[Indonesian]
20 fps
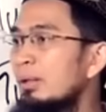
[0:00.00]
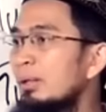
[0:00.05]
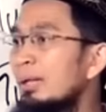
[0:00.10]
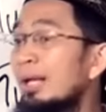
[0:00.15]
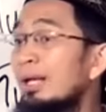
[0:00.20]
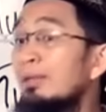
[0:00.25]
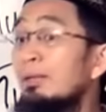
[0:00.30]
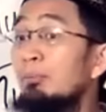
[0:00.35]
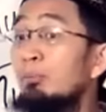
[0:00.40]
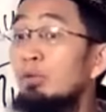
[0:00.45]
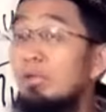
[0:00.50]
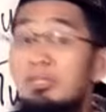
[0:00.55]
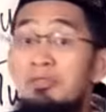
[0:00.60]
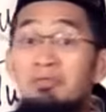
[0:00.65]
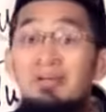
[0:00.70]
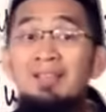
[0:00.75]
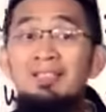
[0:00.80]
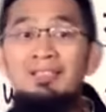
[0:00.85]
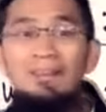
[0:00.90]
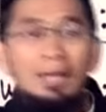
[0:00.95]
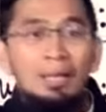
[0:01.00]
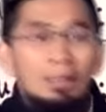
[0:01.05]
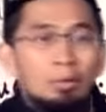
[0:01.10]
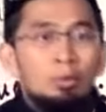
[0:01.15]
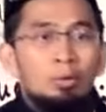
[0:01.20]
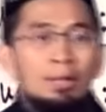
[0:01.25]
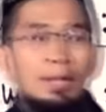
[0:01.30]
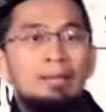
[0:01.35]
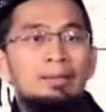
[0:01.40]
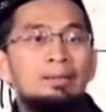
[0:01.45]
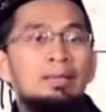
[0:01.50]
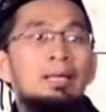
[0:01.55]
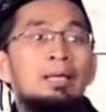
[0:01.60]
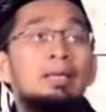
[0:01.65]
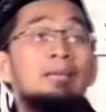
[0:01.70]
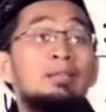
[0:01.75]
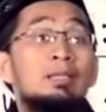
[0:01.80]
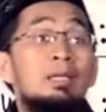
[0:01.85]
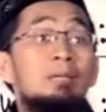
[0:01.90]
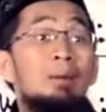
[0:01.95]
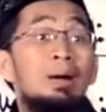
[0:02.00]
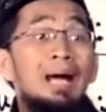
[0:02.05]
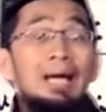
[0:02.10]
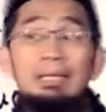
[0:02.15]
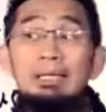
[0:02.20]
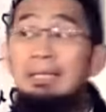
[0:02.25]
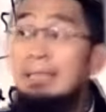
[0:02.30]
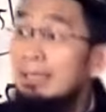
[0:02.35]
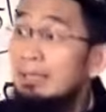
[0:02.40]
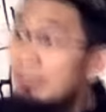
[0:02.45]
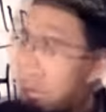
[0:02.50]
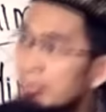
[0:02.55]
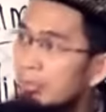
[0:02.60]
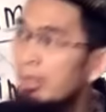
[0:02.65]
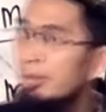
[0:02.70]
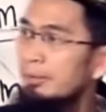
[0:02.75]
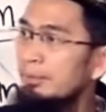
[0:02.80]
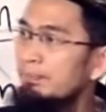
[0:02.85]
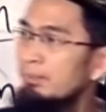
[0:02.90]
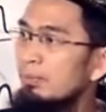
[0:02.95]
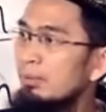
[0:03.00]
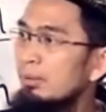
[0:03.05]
Karena motivasi Al-Quran selalu menghadirkan lebih baik.